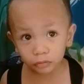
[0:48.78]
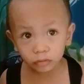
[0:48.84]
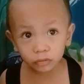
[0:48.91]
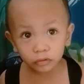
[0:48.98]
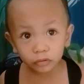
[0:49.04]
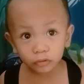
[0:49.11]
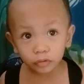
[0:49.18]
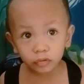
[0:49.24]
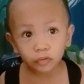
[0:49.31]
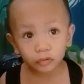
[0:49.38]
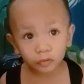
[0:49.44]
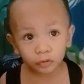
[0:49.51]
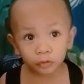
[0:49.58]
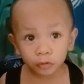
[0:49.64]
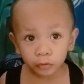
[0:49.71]

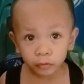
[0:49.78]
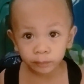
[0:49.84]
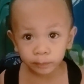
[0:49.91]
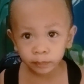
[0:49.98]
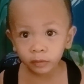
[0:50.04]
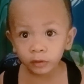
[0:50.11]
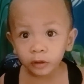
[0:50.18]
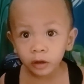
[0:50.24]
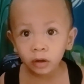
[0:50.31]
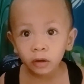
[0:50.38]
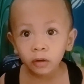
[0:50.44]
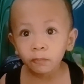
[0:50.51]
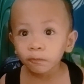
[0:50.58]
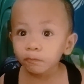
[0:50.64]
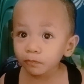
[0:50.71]
Milyonaryo ka?
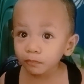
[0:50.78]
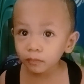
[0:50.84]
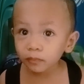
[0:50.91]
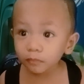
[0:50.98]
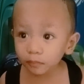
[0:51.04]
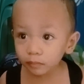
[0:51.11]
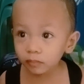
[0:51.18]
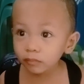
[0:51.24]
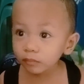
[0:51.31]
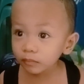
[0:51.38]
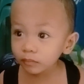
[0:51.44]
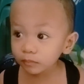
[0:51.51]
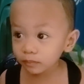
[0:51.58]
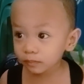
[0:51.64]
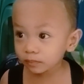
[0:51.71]
Hmm.
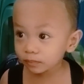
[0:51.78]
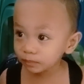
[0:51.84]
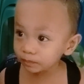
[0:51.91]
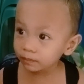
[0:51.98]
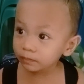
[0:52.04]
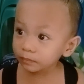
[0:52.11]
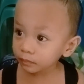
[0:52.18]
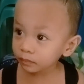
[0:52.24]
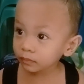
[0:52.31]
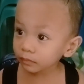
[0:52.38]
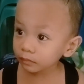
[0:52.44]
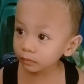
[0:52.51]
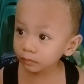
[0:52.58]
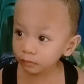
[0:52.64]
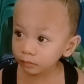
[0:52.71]
Saan
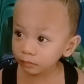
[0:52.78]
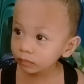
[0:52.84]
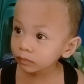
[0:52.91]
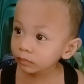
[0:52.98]
pera mo?